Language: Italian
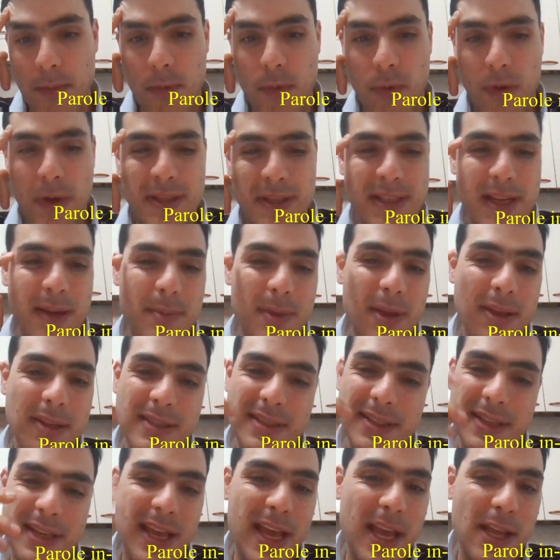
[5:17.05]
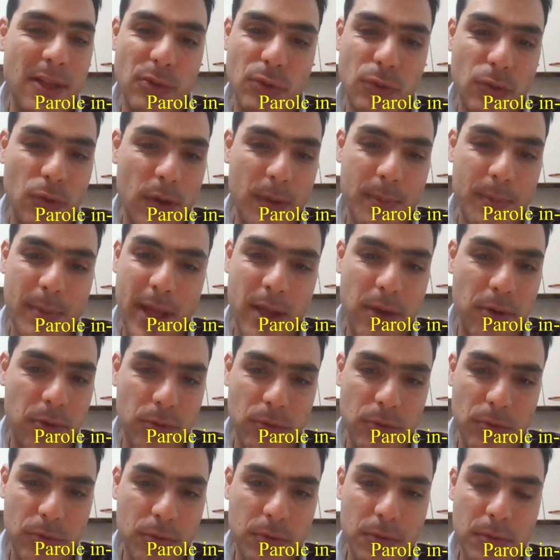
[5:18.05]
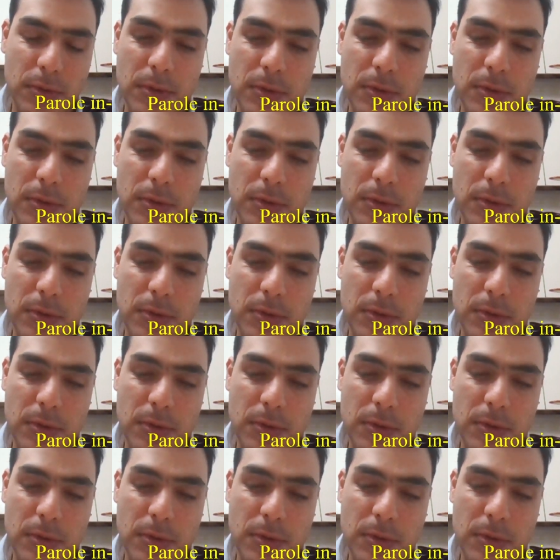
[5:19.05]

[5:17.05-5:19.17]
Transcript: un esame schietto, aperto,